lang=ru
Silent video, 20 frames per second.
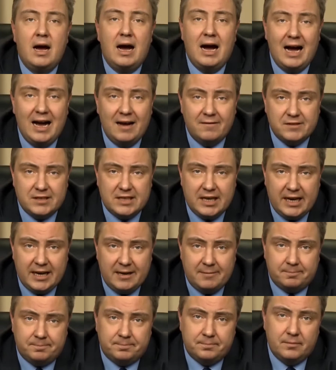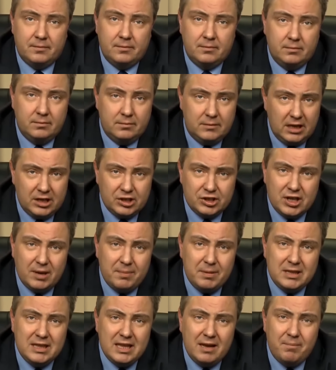Австрия
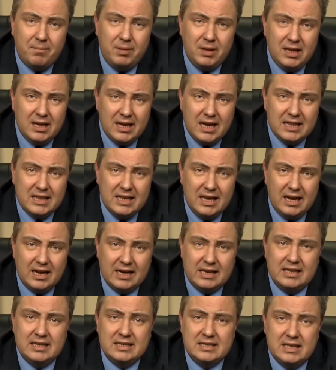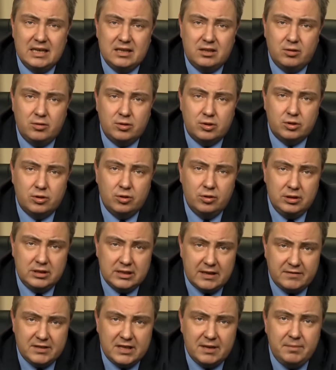должна быть нам благодарна за то, что
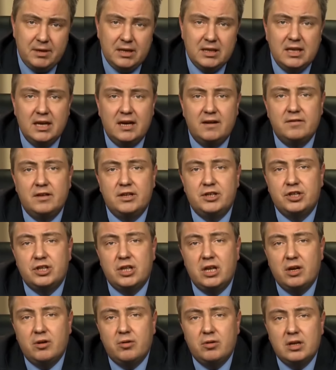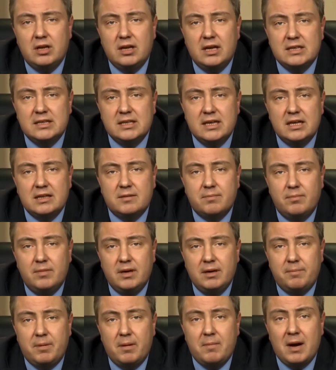совсем недавно, четыре года назад,
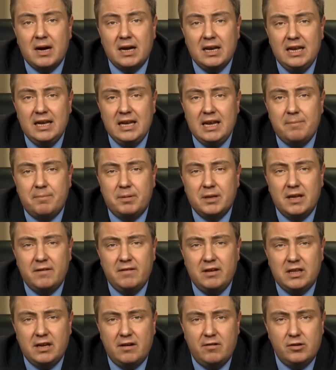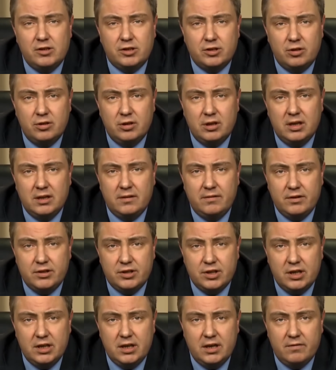мы помогли ей подавить революционное
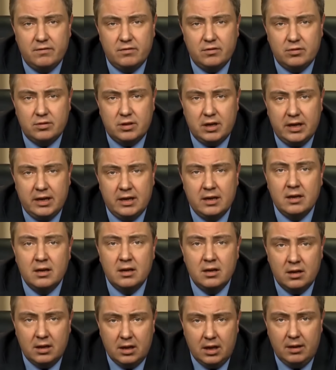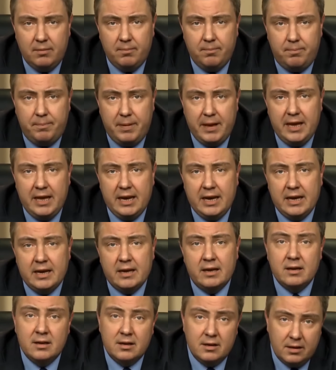движение внутри
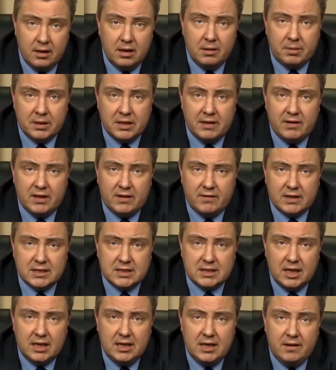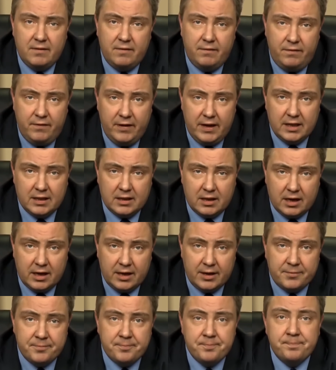империи, э, подавить восстание в
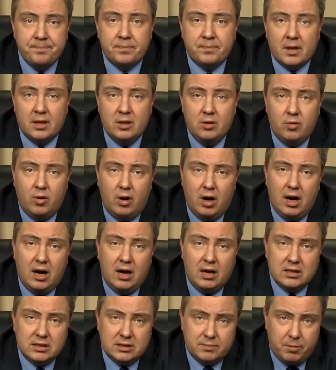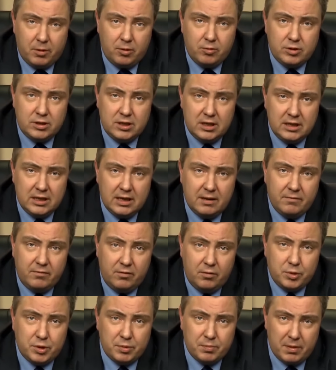Венгрии. Ну а с Пруссией нам,
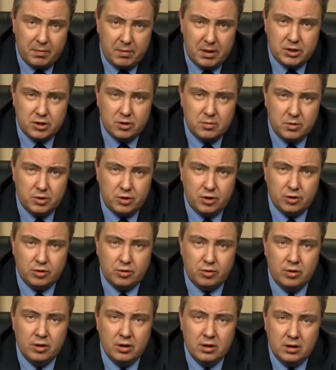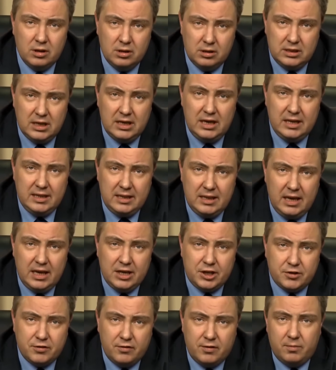в общем, по большому счету делить
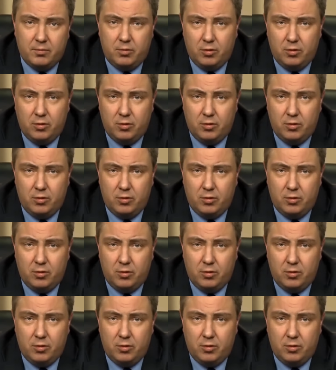нечего.